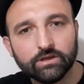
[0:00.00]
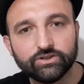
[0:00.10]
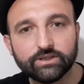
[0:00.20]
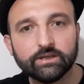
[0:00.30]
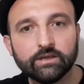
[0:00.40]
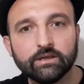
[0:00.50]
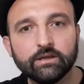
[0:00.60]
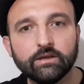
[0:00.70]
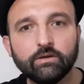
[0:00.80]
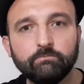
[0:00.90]
İşte
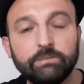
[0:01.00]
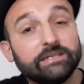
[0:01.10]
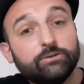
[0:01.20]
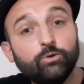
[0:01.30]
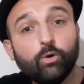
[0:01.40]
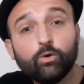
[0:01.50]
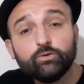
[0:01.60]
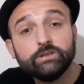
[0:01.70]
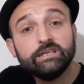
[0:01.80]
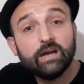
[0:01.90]
biz
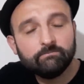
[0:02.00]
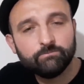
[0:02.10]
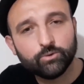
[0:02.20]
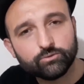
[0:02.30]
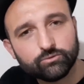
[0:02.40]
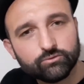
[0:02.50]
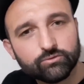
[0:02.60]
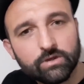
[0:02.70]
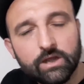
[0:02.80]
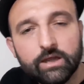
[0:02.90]
diyoruz inanmıyorsunuz.